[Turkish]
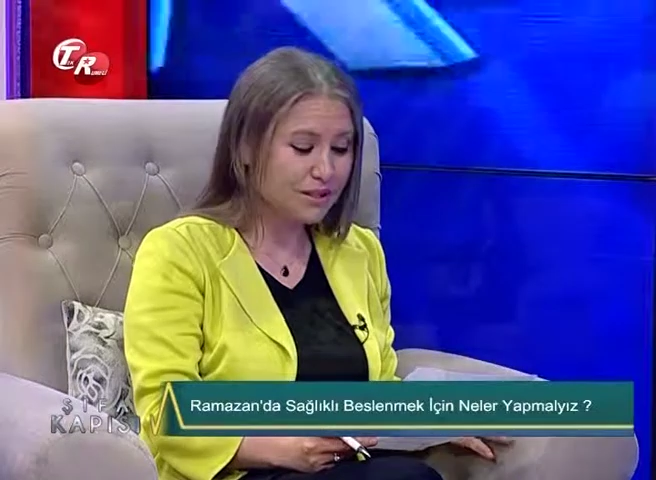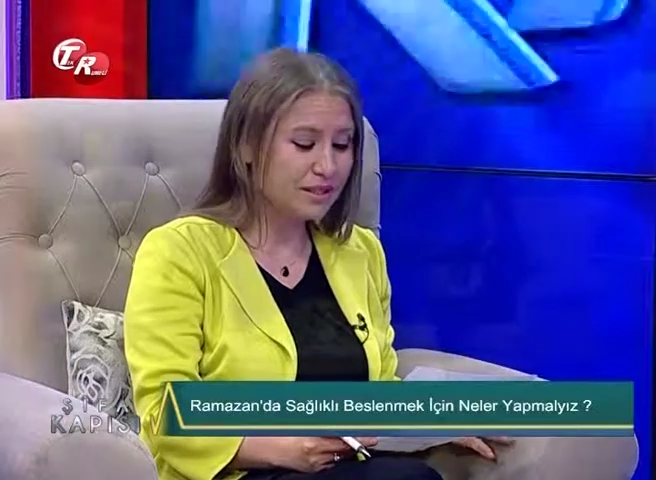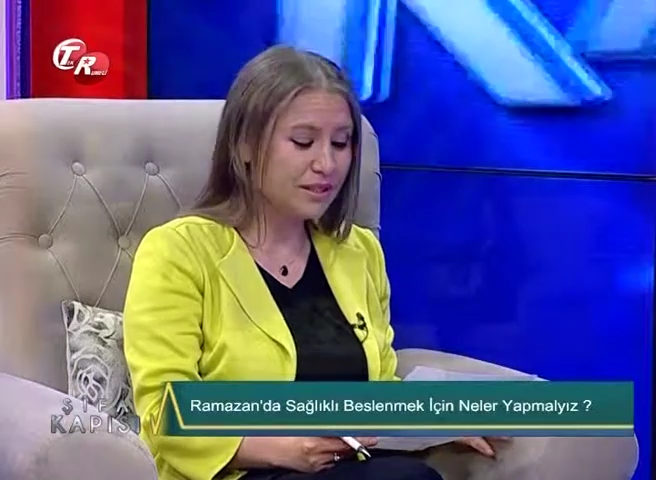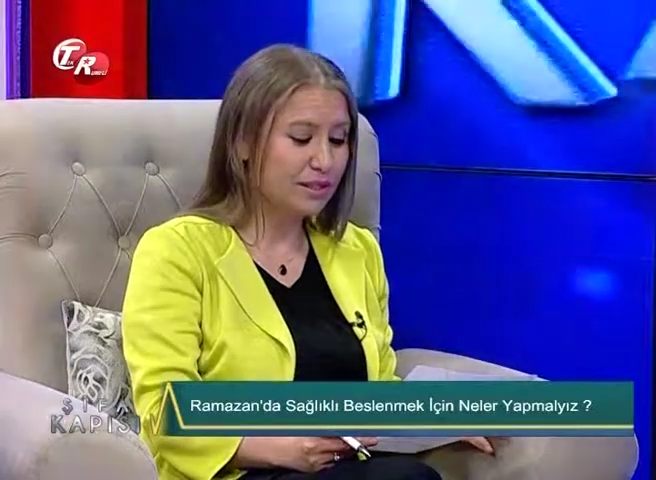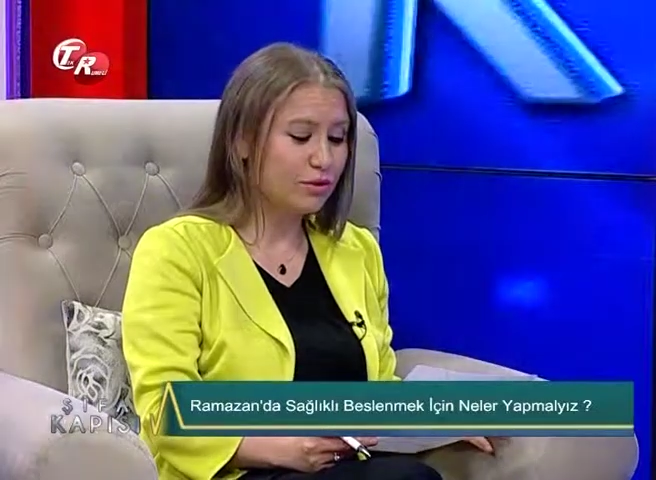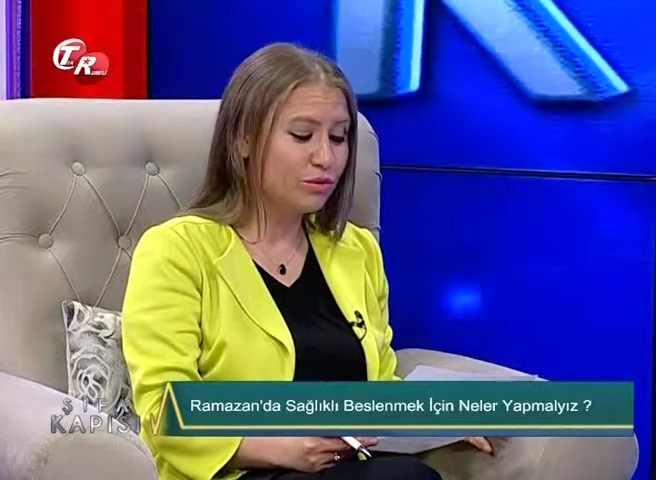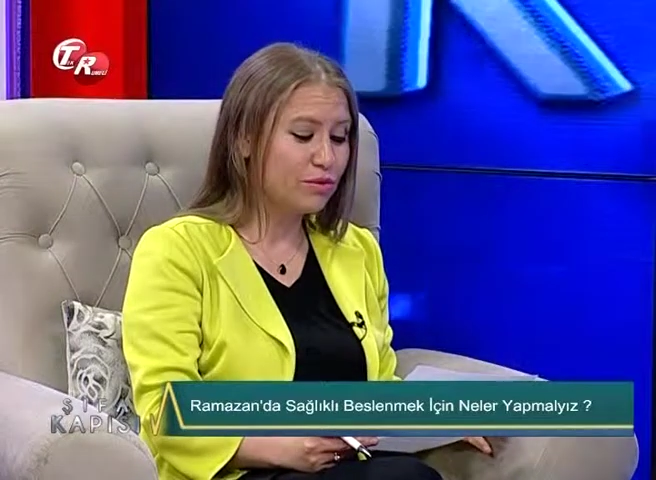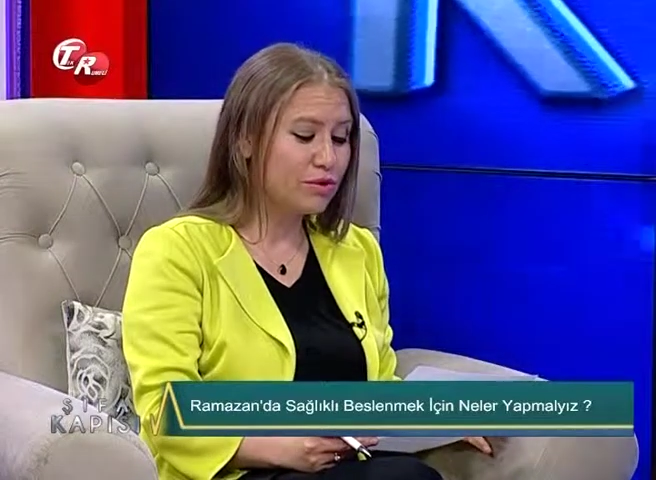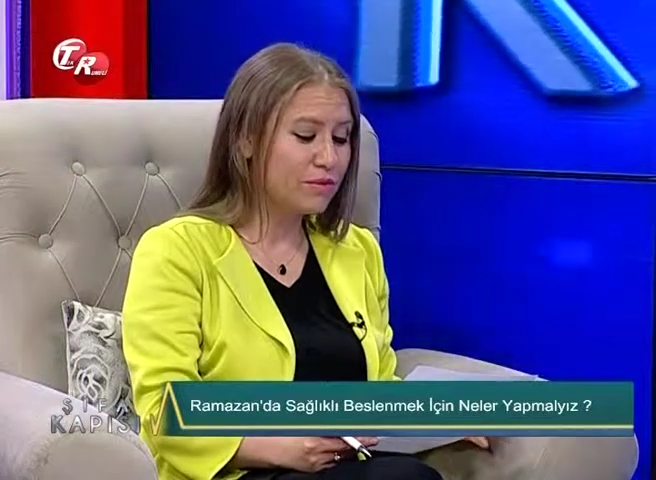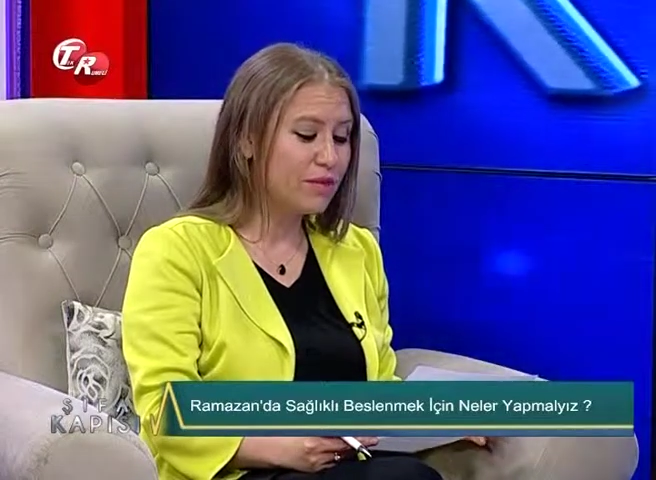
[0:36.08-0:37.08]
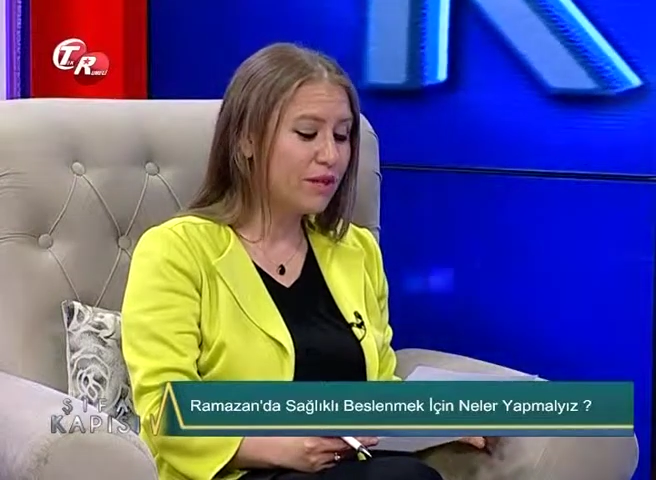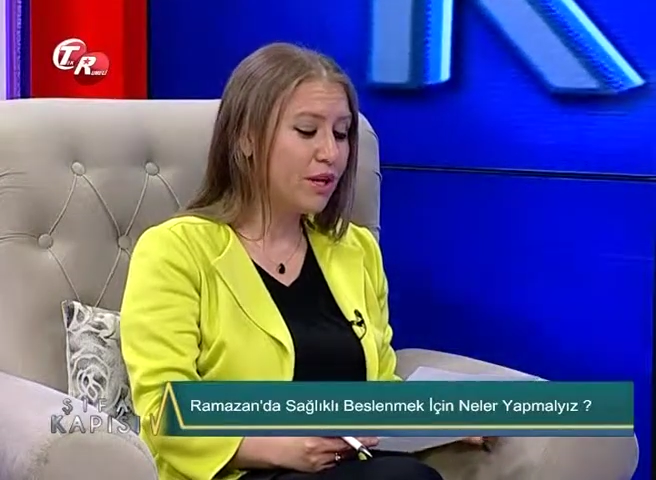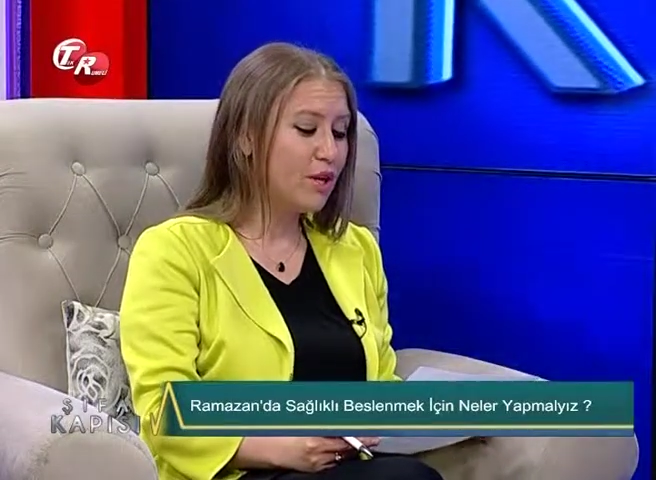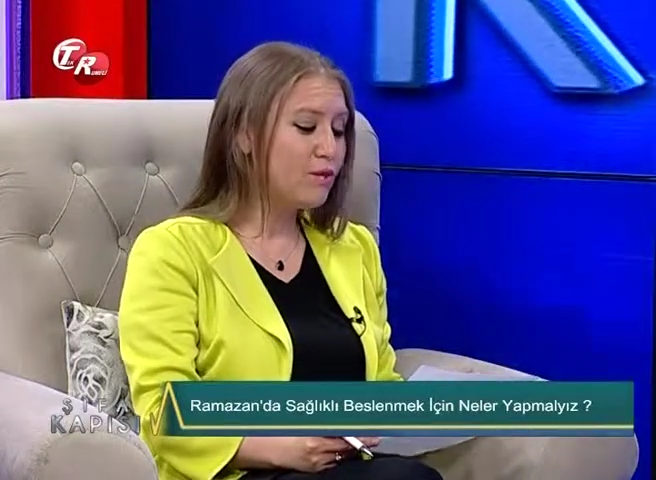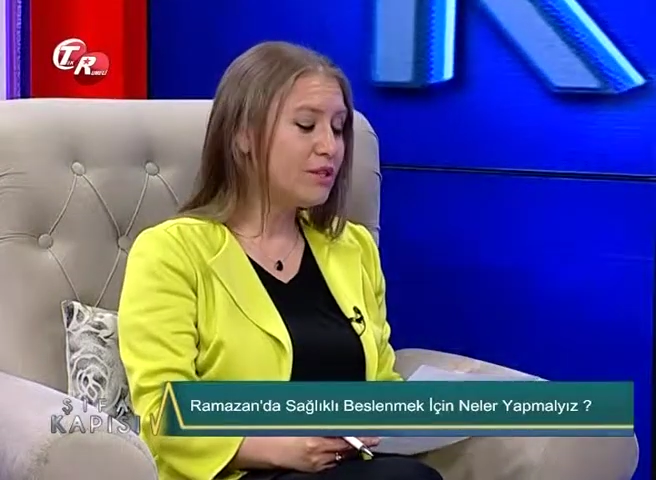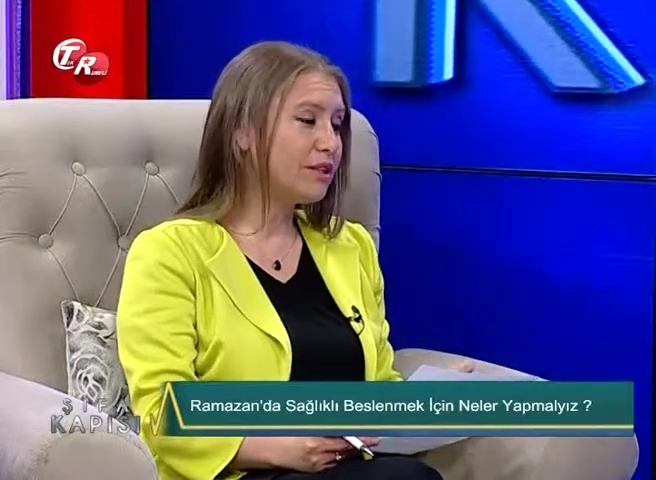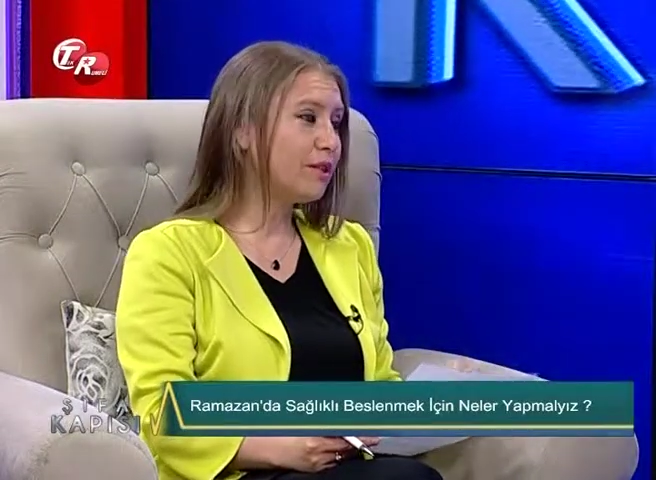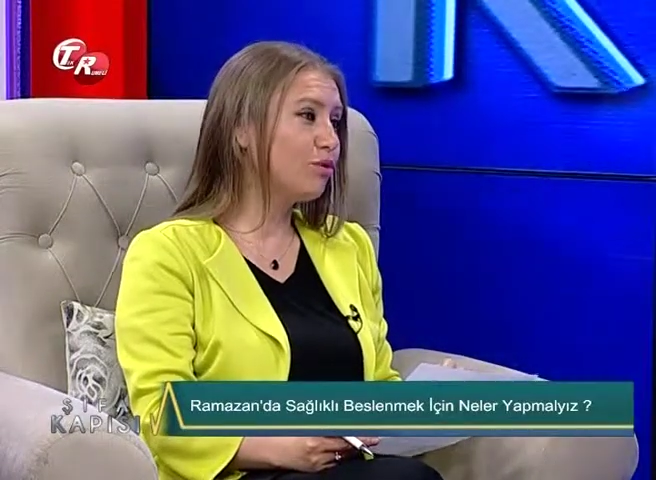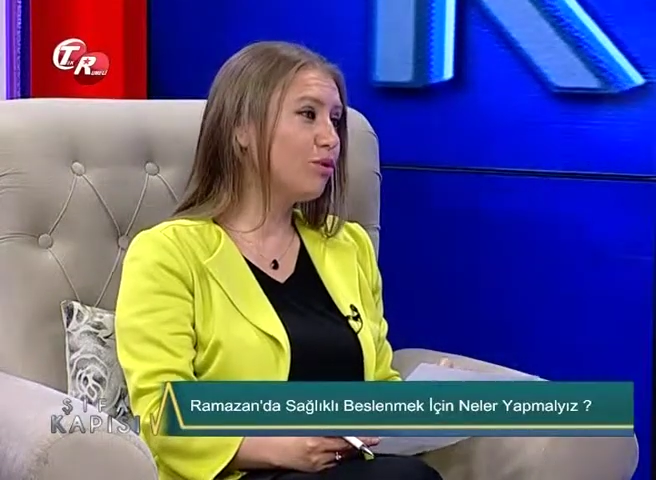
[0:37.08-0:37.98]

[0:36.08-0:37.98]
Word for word: dikkat diyoruz. Şimdi özellikle